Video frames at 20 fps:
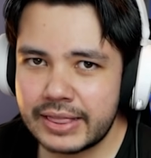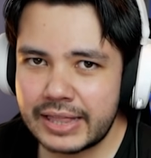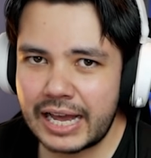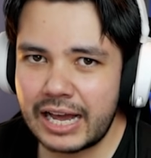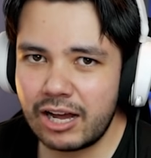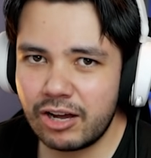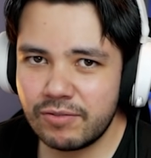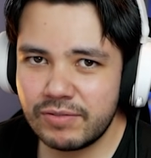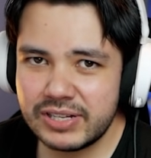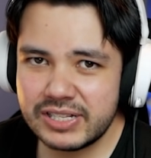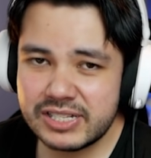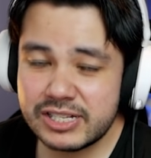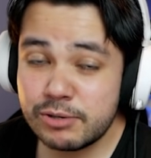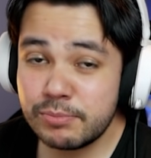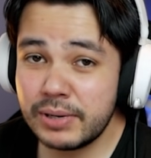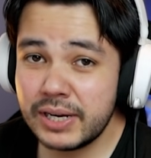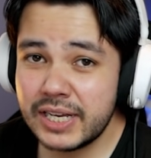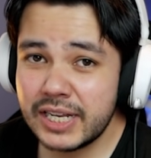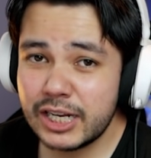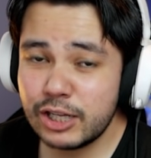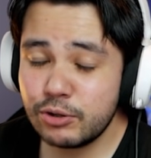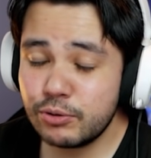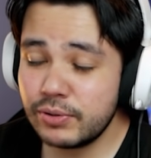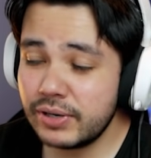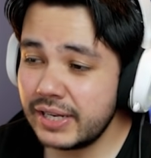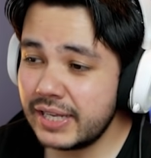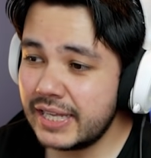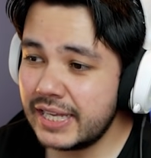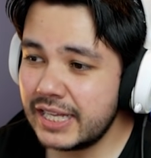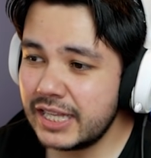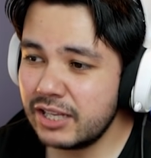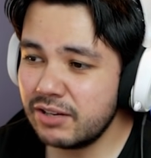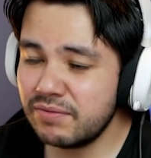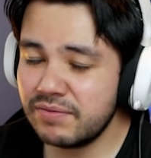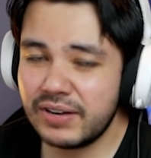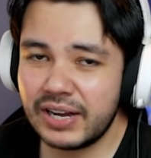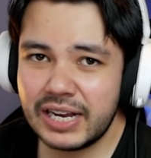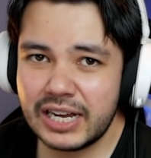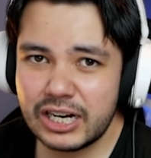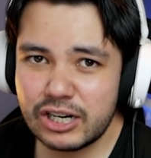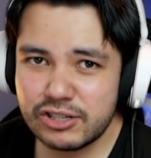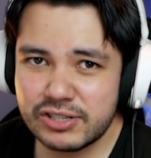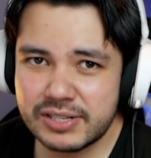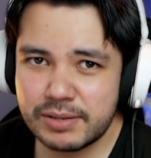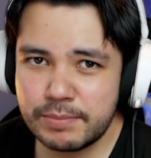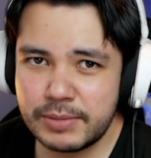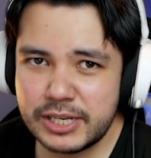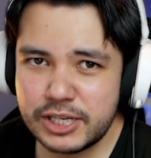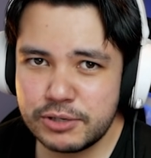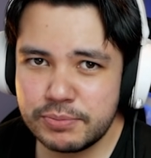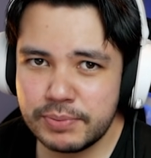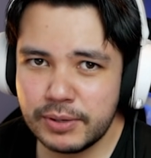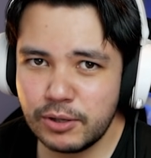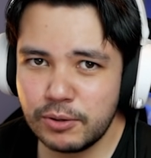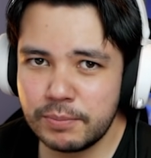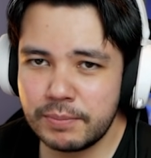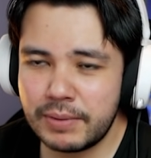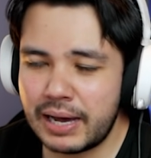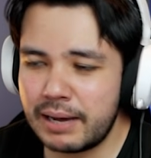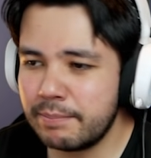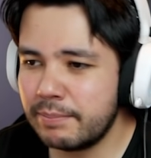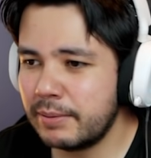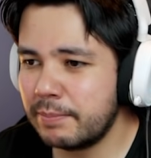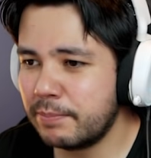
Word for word: Tá, vai ser uma criatura que anda vagarosamente pelo mapa,